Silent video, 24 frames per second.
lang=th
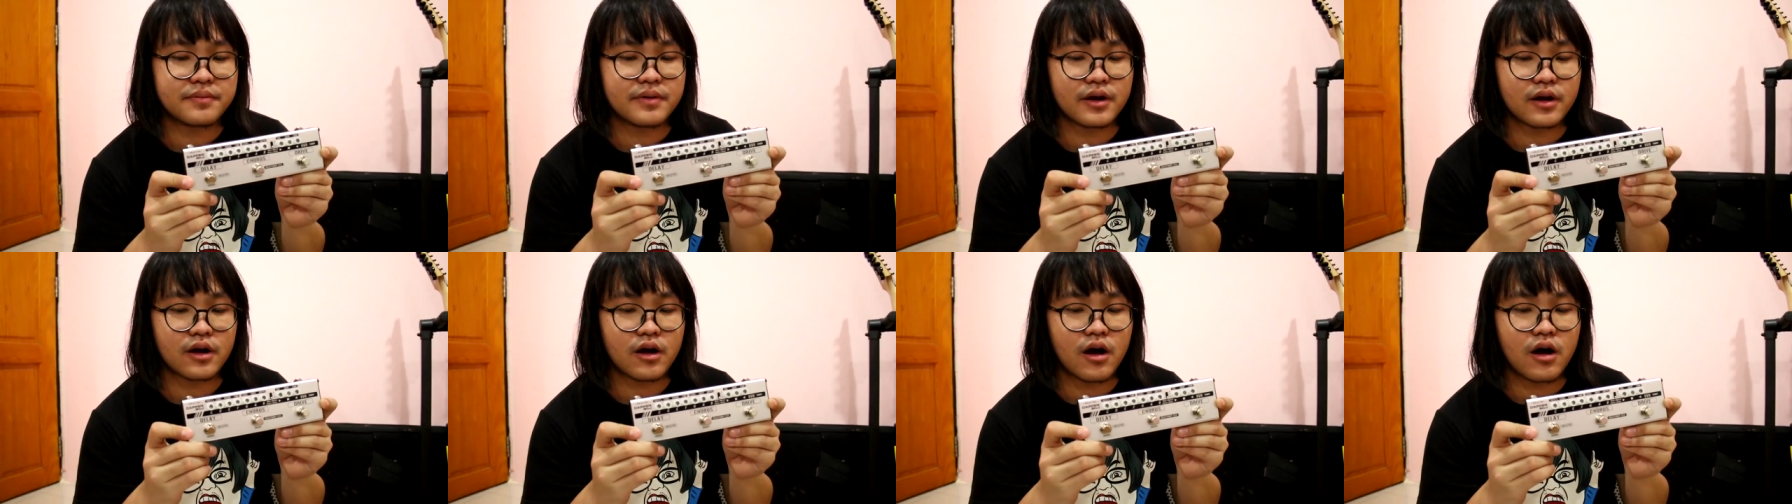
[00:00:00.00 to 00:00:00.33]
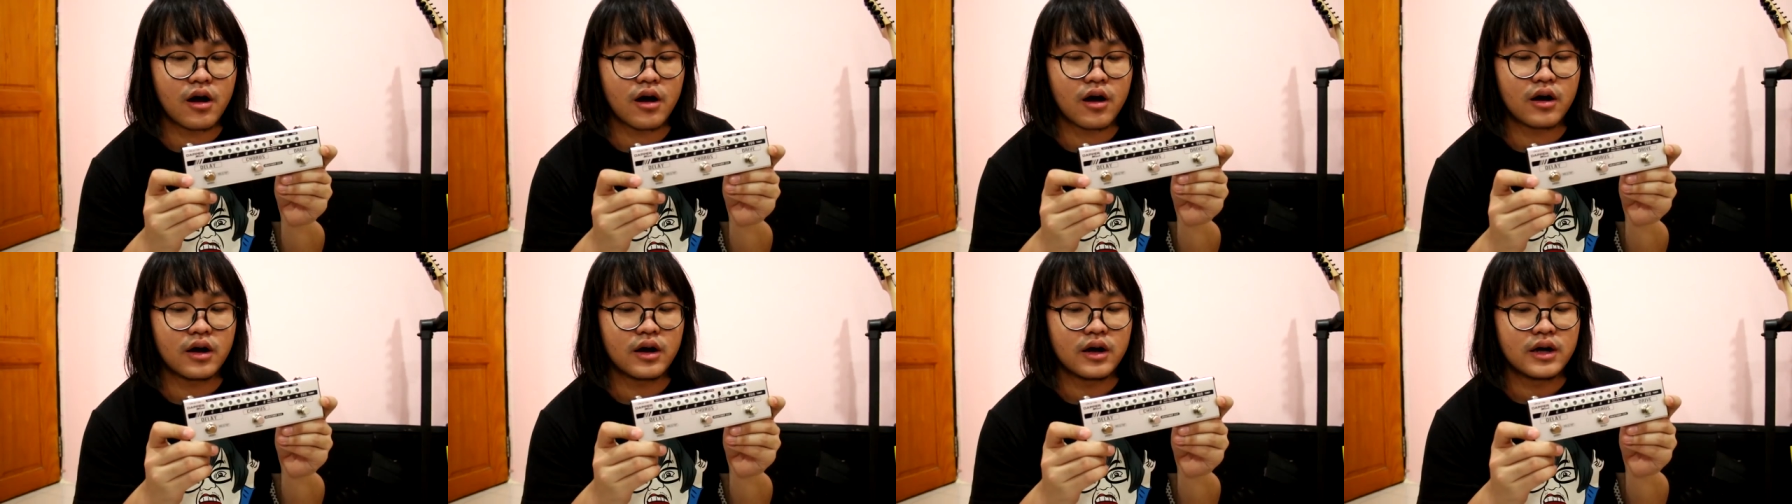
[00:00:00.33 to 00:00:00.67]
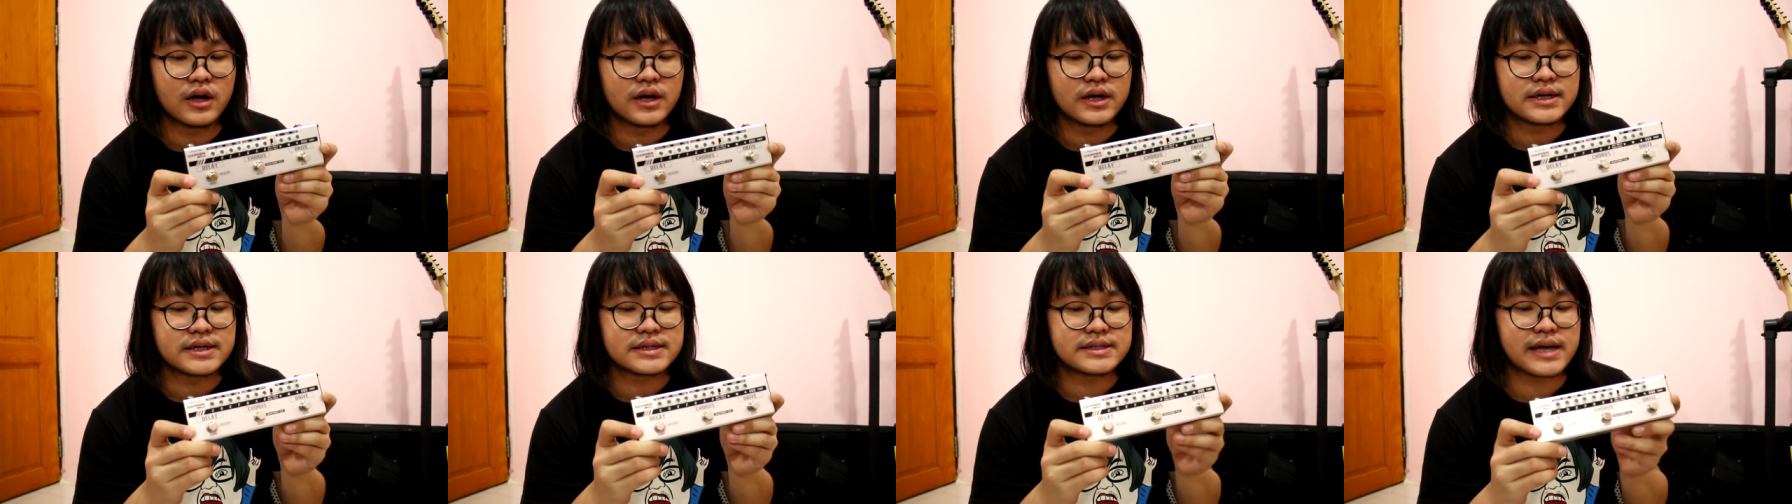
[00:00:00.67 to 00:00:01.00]
แล้วก็
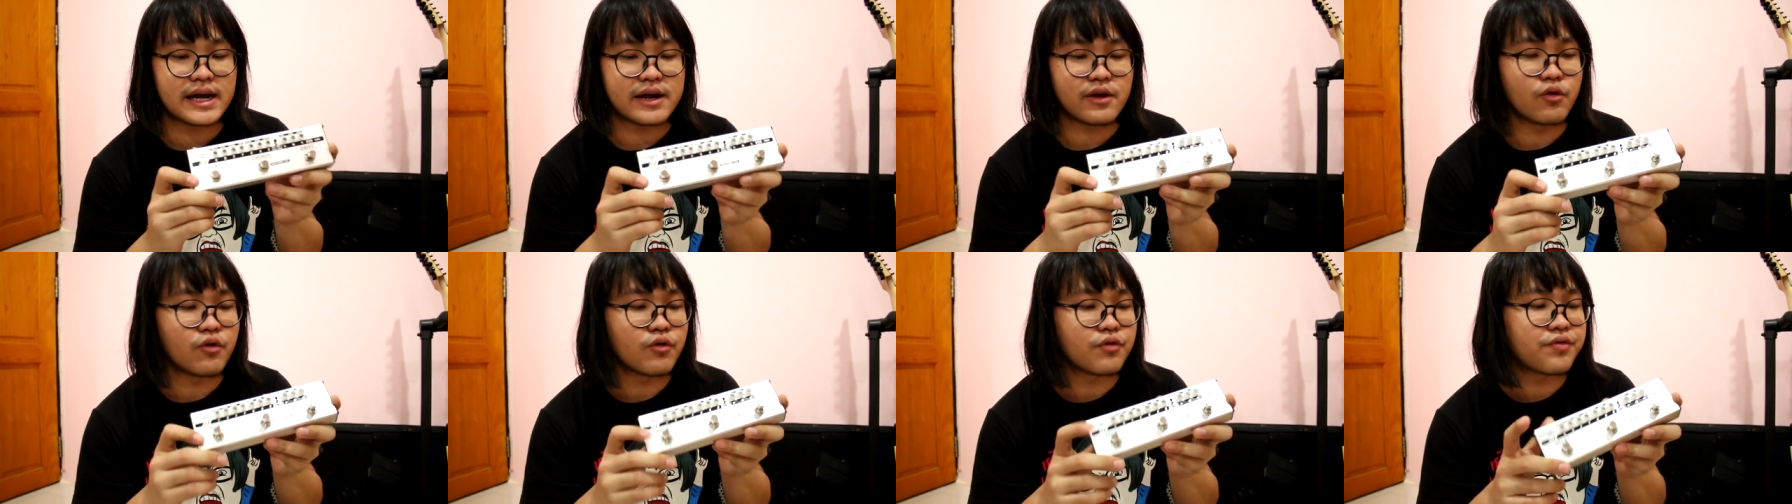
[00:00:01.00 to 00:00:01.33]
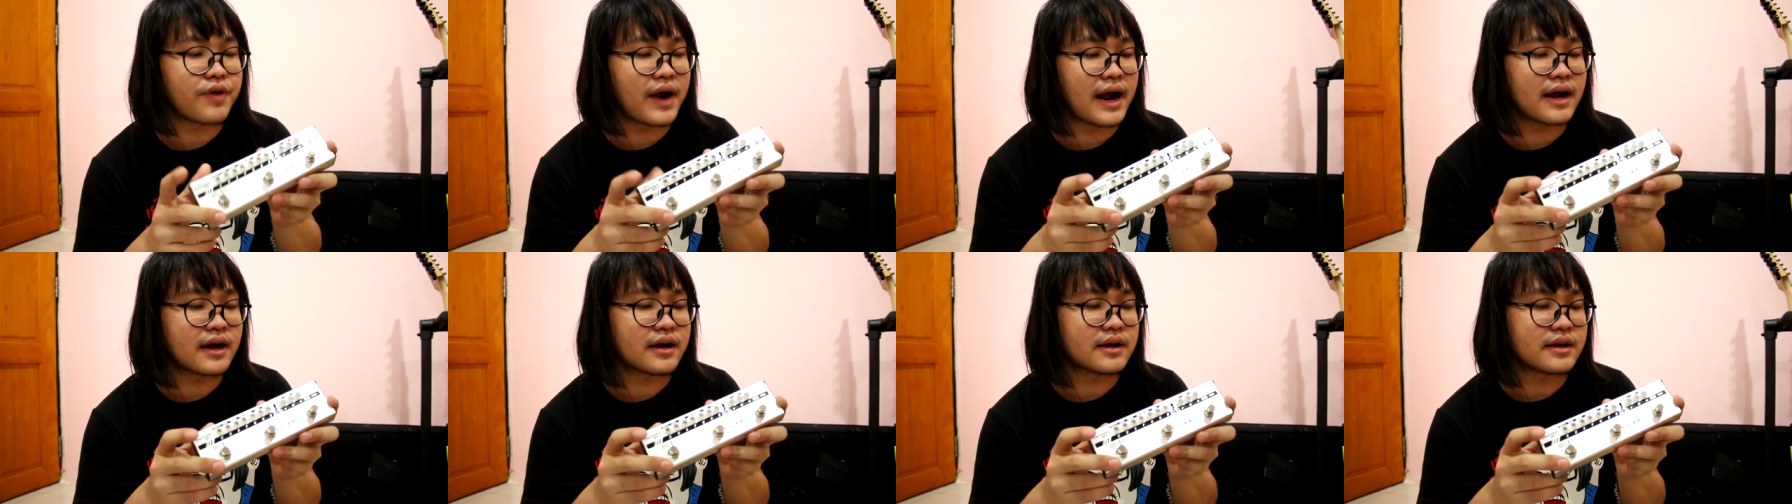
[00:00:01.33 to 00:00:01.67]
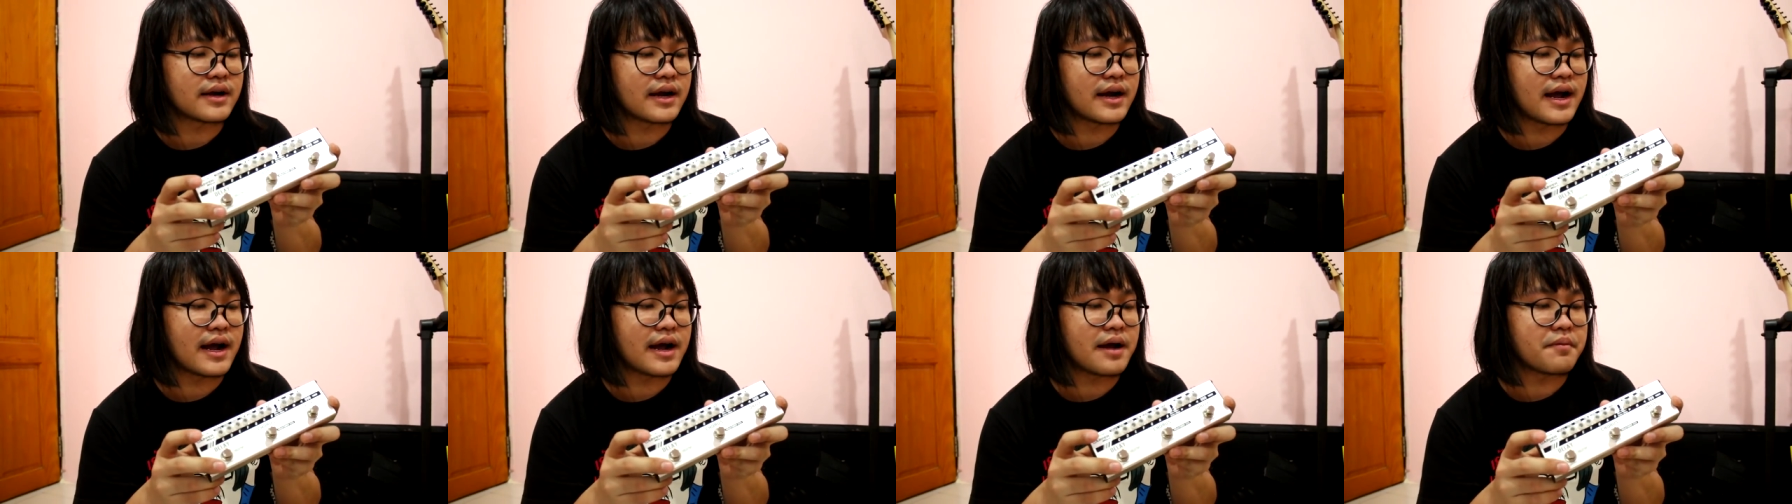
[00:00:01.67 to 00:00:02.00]
ใส่หูฟัง
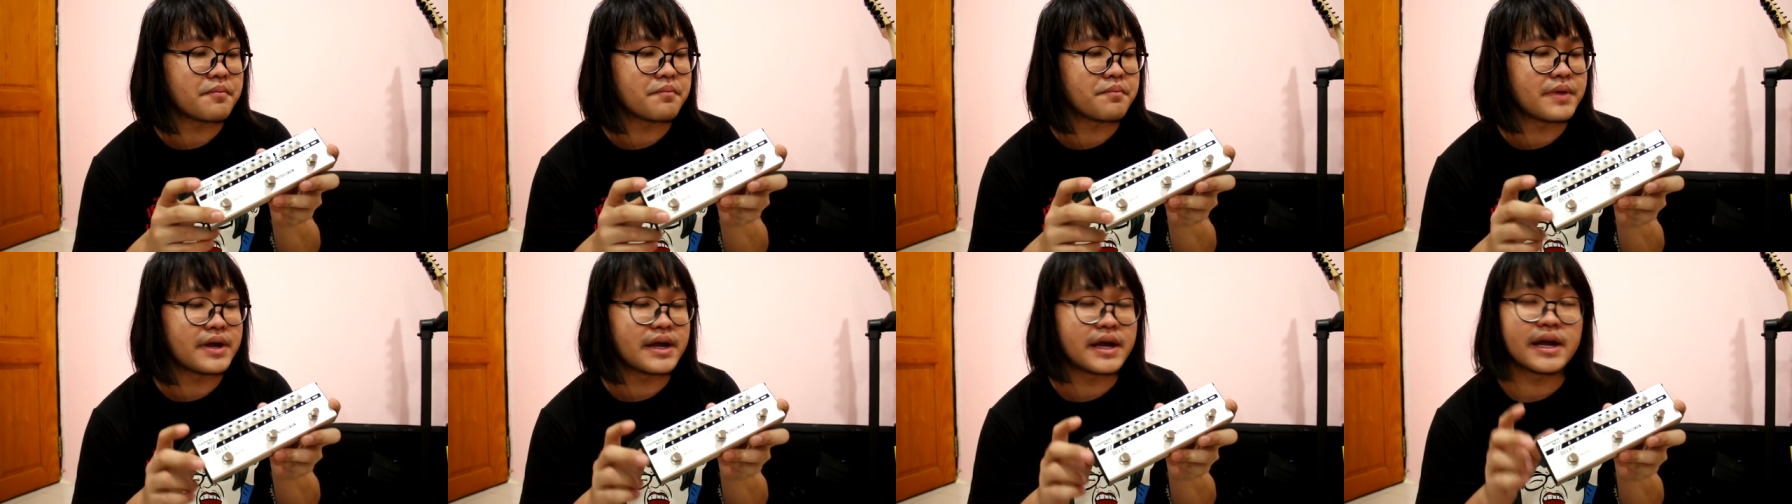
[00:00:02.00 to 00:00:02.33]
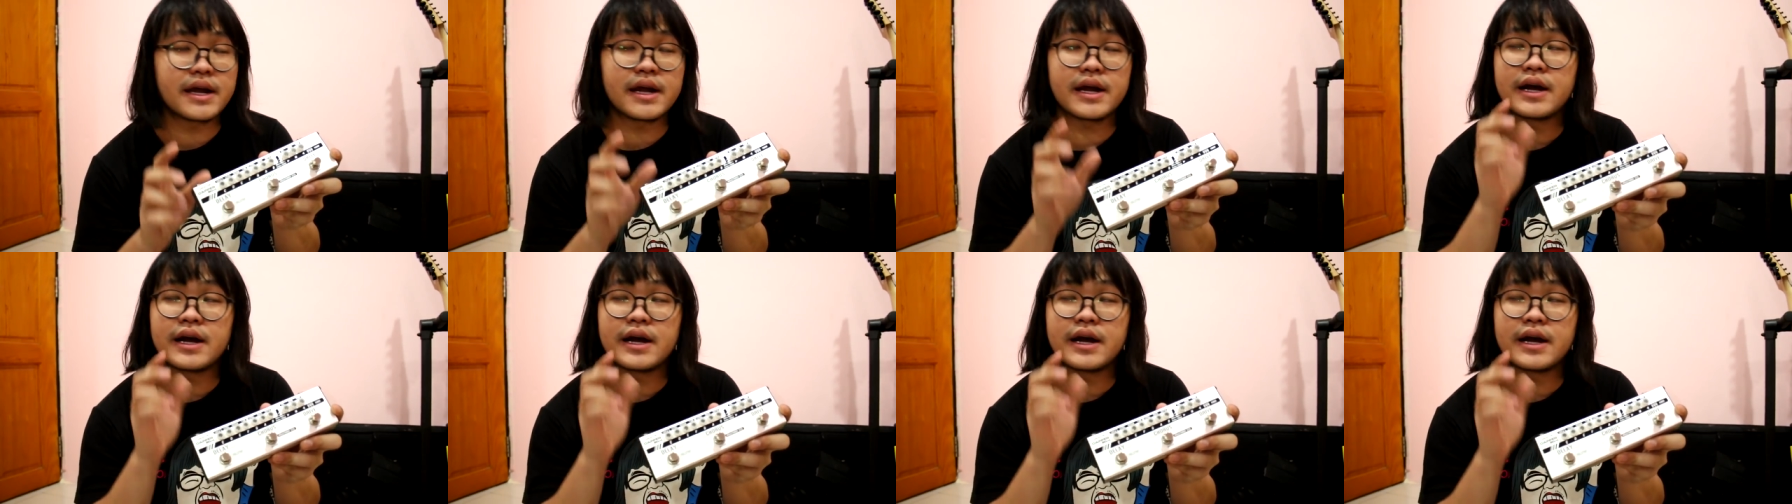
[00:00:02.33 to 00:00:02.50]
นะฮะมี